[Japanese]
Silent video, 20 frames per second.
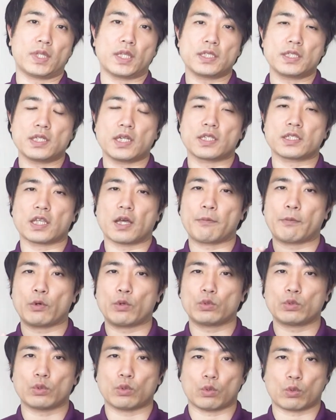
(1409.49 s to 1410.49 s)
私が
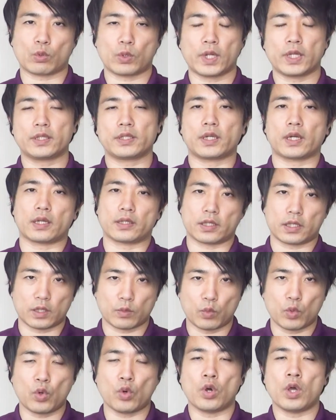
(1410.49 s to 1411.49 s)
サポートを行った方
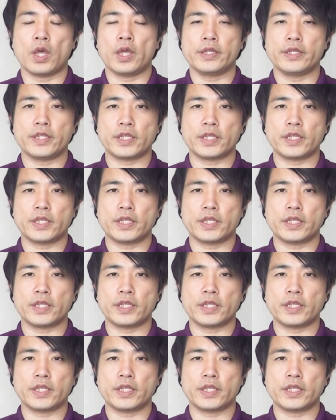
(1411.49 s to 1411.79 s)
でも